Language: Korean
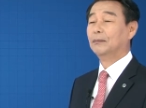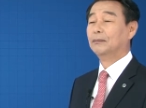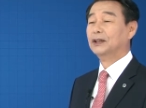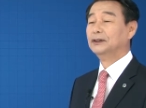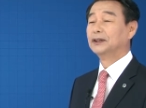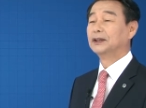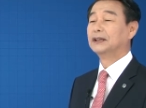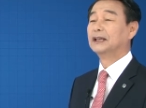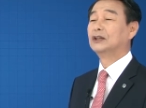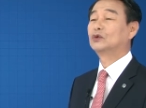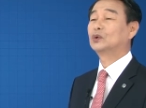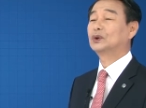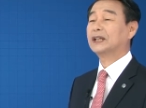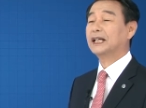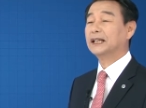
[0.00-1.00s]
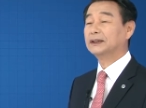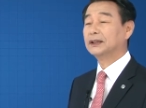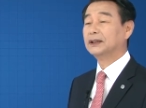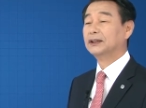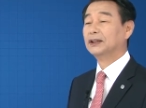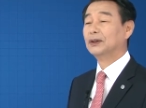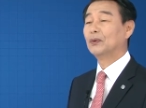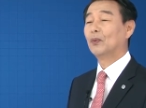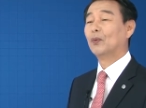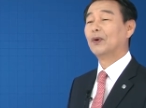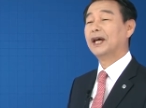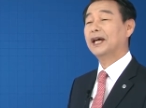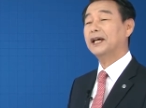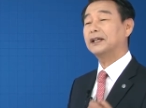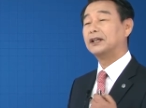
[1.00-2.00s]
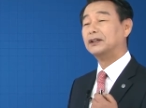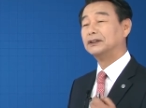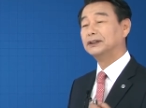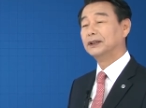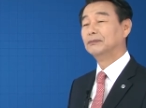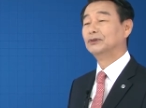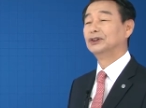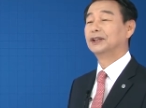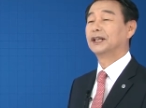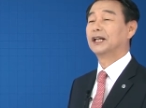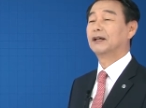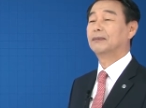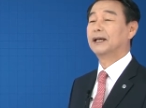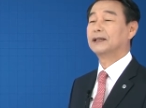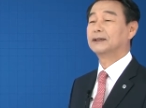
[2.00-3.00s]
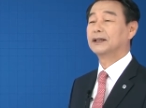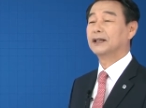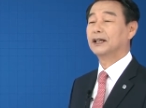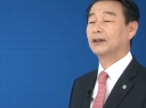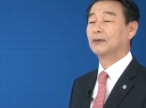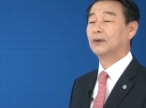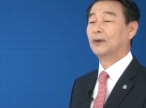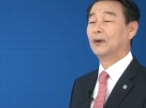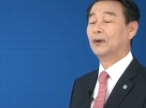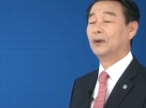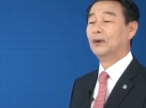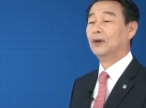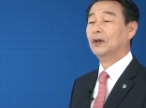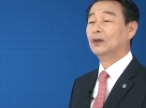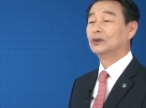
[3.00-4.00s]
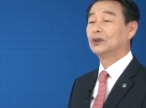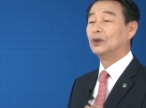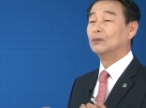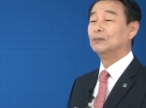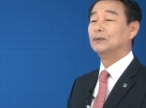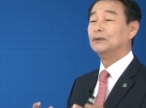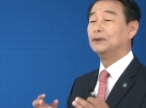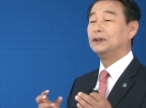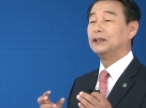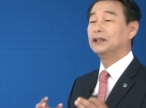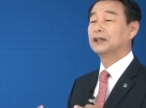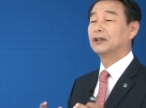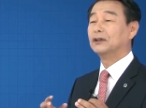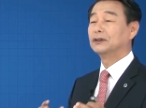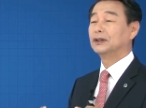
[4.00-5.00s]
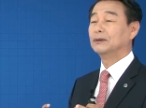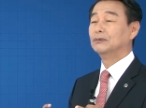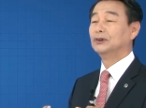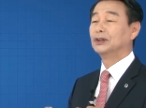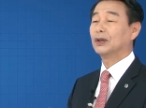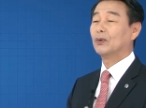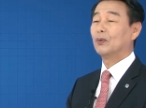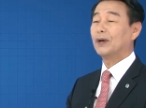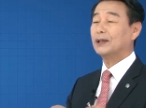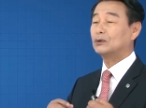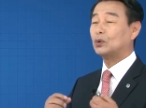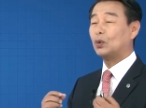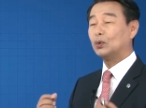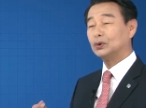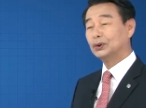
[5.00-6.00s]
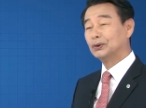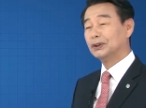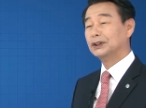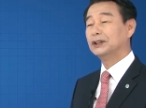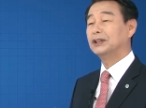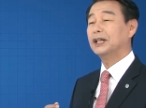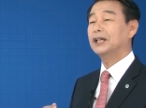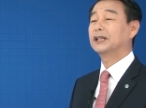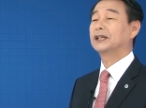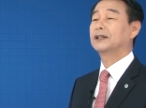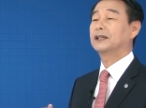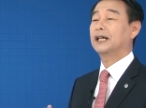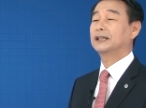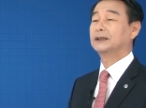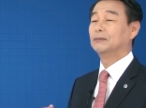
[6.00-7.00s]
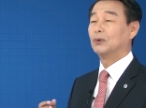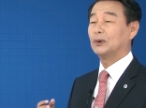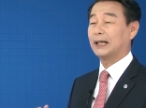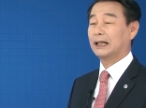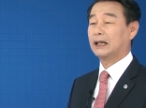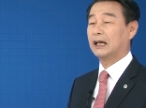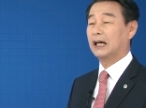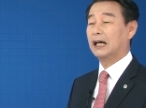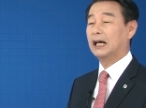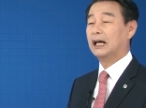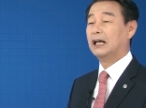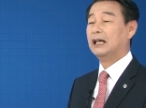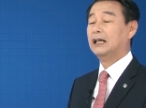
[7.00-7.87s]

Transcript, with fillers: 먼저 1주차에서는 왜 경제 문제가 발생하고 정부는 이 경제 문제를 왜 속시원히 해결을 하지 못할까